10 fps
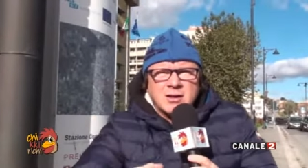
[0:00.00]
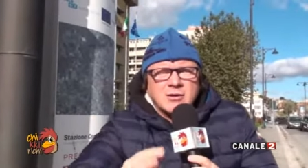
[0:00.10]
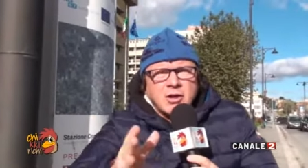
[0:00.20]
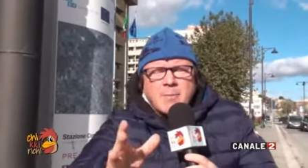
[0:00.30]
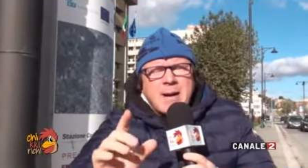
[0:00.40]

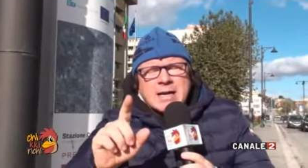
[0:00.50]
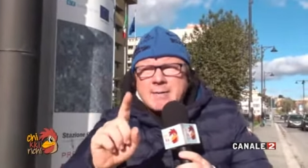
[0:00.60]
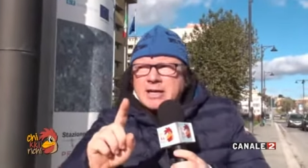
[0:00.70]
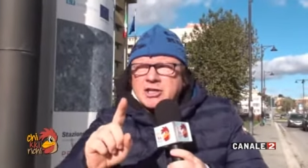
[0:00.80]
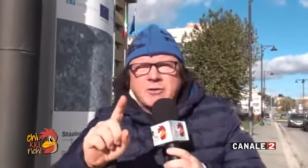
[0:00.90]
No, anche
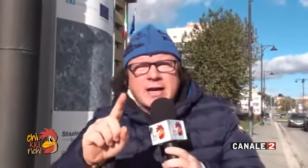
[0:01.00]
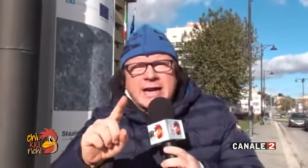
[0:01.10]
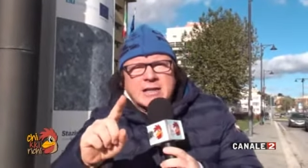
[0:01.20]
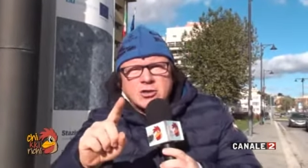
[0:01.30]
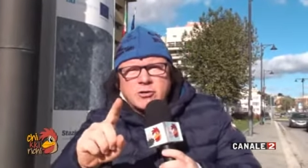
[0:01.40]
perché c'è una
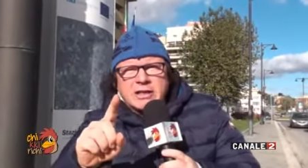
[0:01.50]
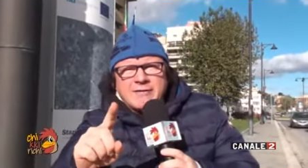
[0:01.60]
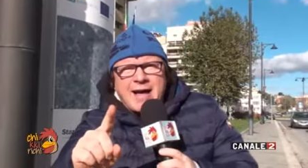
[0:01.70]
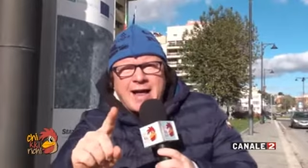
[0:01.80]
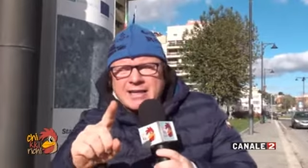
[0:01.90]
canzone
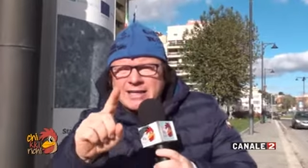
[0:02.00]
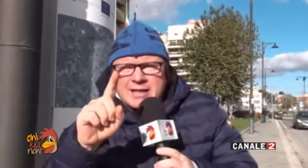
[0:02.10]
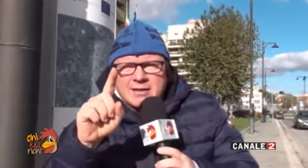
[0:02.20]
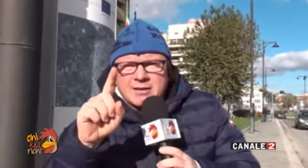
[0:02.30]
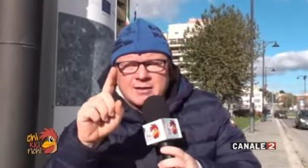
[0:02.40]
di,
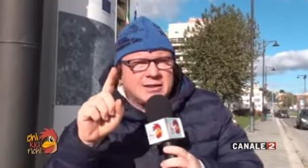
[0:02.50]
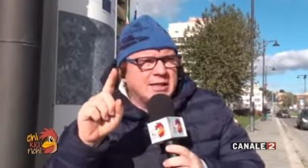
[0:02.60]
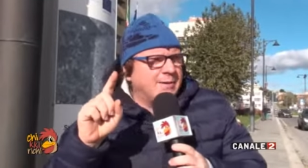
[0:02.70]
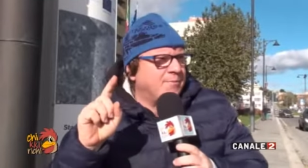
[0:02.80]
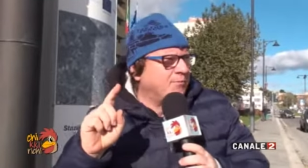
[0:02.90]
di,
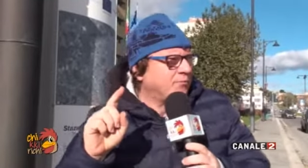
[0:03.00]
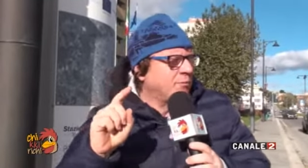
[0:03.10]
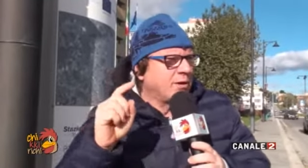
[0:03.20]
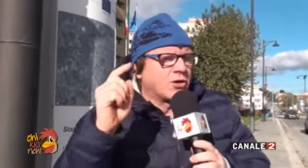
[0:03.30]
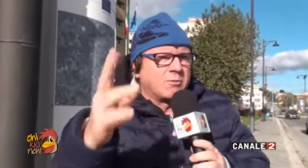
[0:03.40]
di
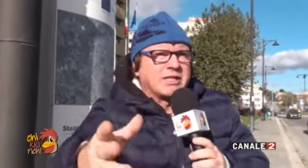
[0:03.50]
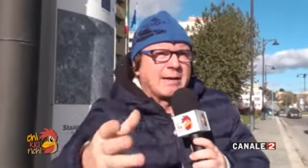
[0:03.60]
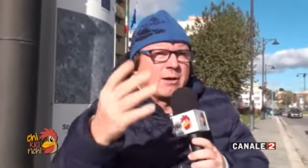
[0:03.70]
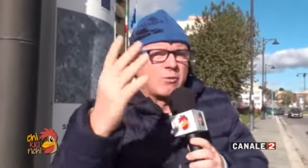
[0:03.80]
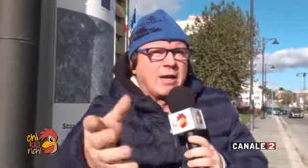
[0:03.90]
come si
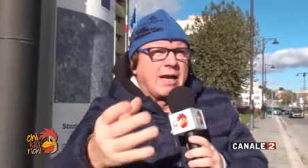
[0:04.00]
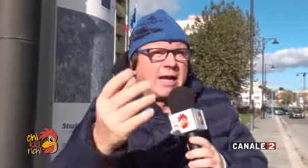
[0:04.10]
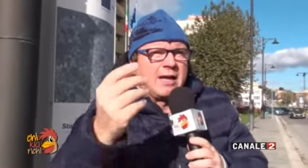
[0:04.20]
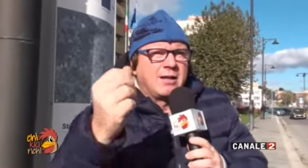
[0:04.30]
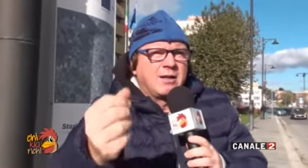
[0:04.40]
chiama
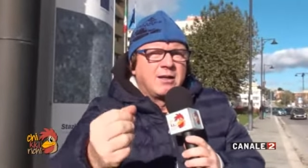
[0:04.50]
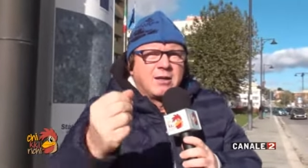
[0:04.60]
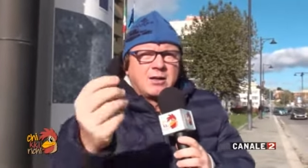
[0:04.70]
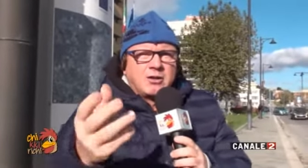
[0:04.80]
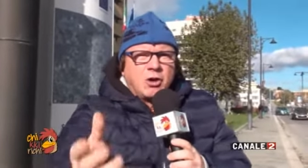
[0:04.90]
quella?
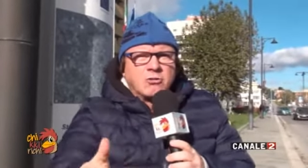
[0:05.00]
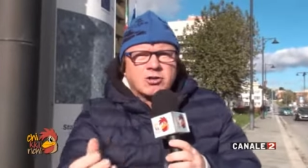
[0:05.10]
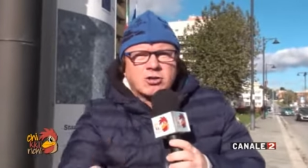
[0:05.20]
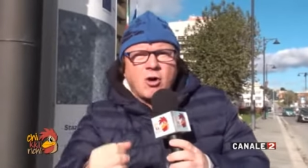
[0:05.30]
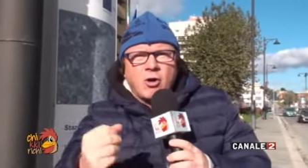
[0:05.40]

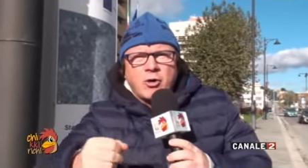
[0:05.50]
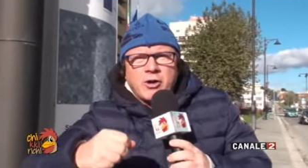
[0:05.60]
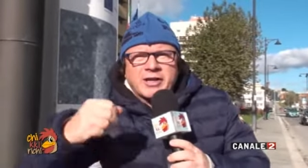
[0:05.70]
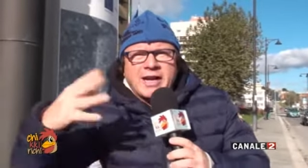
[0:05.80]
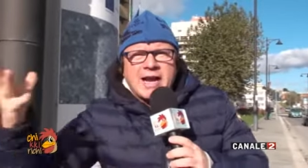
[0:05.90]
Non
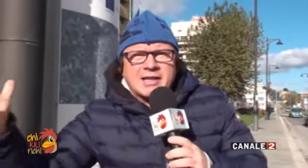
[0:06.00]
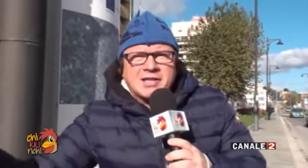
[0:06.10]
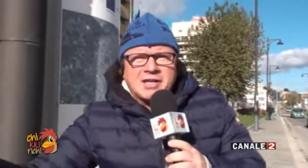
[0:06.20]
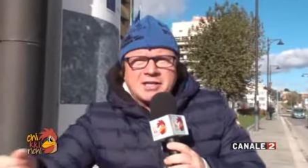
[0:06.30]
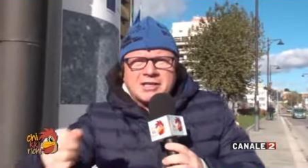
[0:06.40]
sono il re
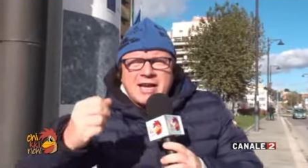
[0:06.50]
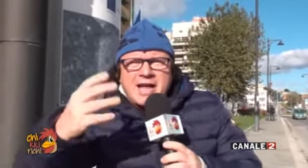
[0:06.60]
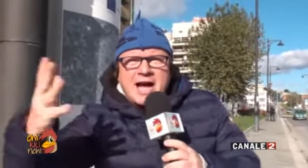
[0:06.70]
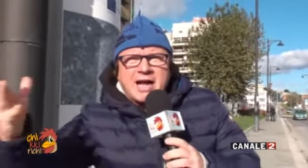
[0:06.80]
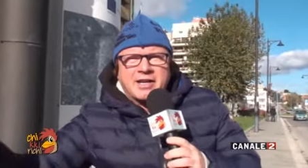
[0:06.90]
di
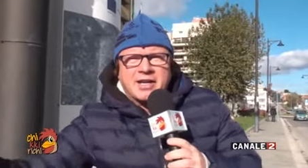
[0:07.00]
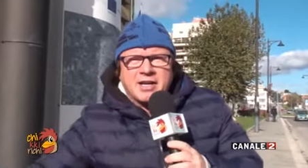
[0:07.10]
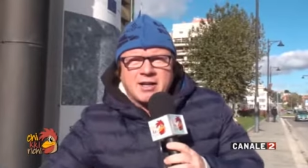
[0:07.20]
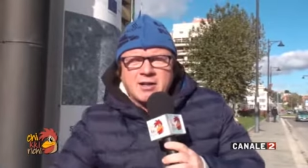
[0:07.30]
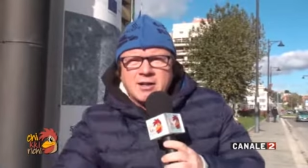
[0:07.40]

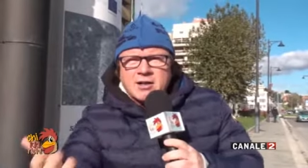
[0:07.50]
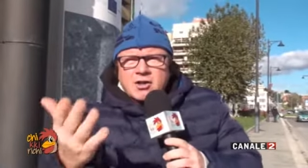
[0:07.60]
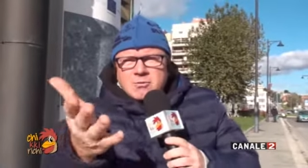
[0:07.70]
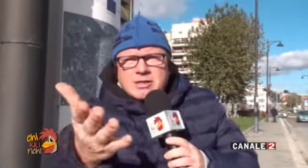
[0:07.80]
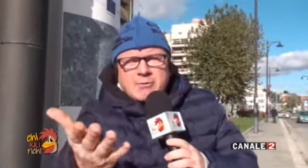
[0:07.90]
denari.
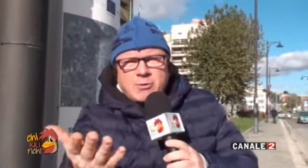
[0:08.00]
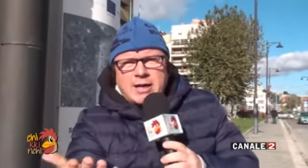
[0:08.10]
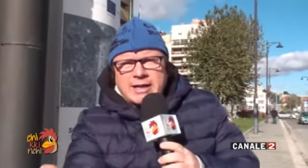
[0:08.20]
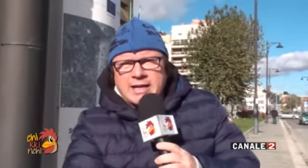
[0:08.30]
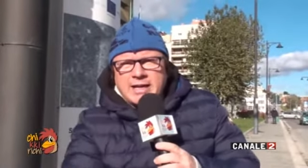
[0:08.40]
Come si chiama
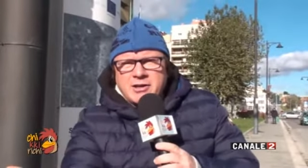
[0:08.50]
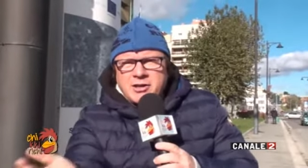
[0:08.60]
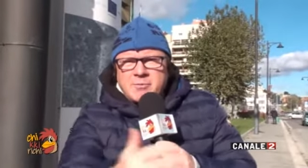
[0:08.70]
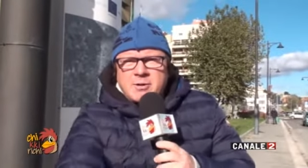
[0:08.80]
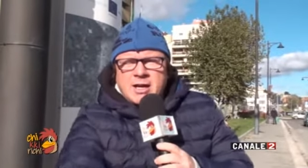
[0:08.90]
quella cantante?
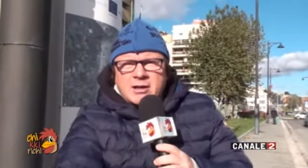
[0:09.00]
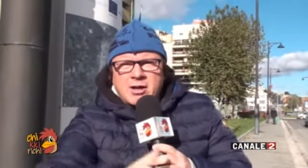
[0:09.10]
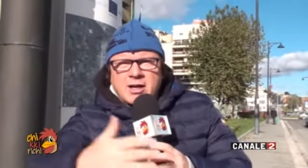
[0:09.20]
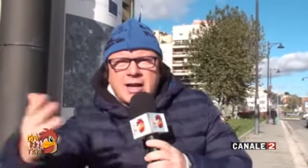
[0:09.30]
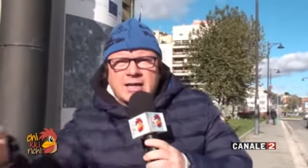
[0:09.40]
Dimmi
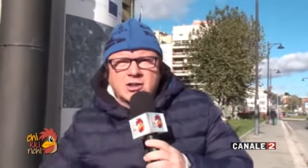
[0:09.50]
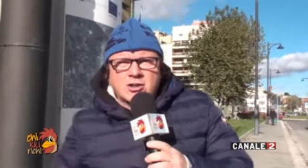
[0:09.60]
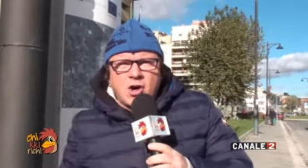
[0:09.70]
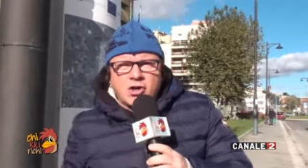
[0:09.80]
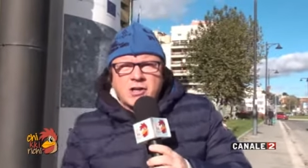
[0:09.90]
anche il
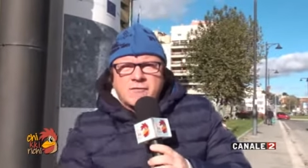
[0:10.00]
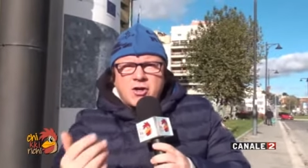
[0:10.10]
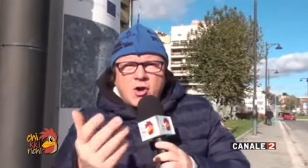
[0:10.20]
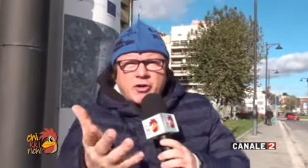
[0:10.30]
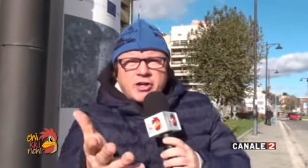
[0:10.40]
lasso di
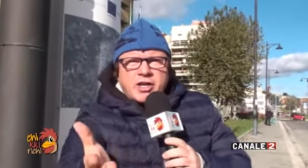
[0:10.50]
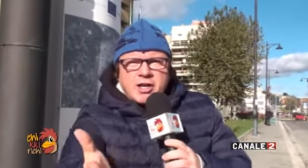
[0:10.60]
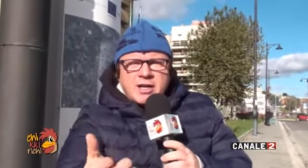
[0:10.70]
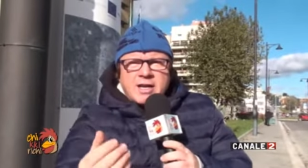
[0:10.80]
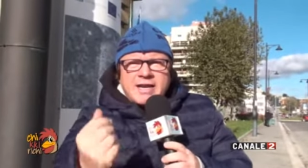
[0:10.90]

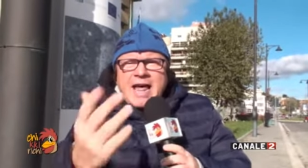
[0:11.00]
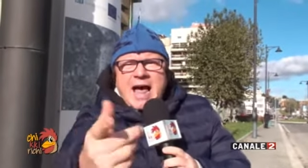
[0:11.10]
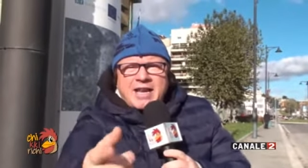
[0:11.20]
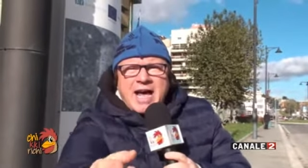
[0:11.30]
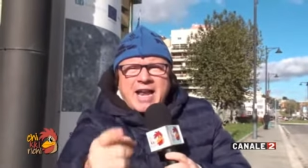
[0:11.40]
fiori.
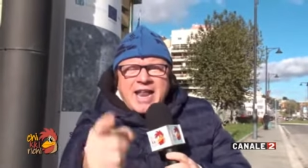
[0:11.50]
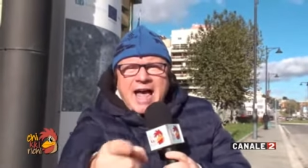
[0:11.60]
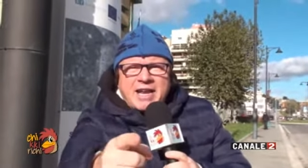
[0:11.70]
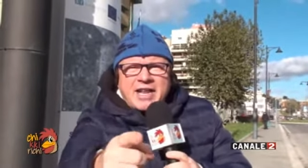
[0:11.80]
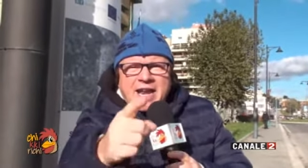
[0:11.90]
Nada,
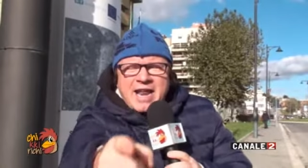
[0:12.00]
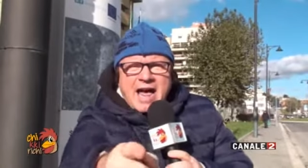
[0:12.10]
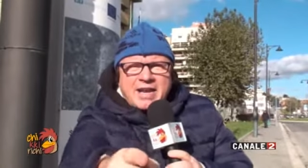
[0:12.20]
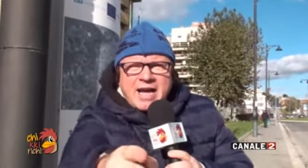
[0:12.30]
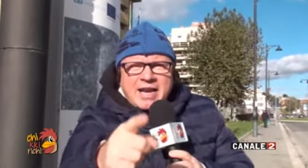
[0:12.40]
nada,
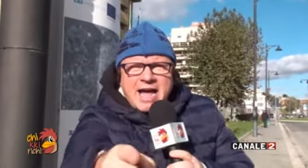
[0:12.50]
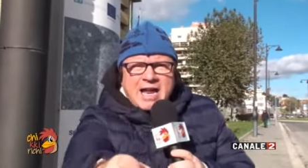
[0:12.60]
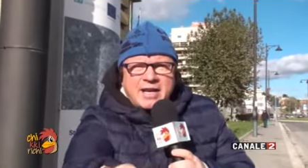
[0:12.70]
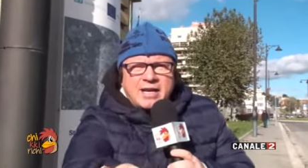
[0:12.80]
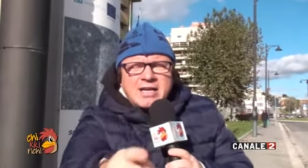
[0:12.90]
nada,
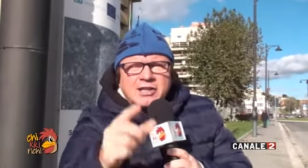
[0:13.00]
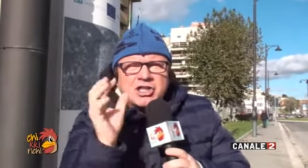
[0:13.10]
nada.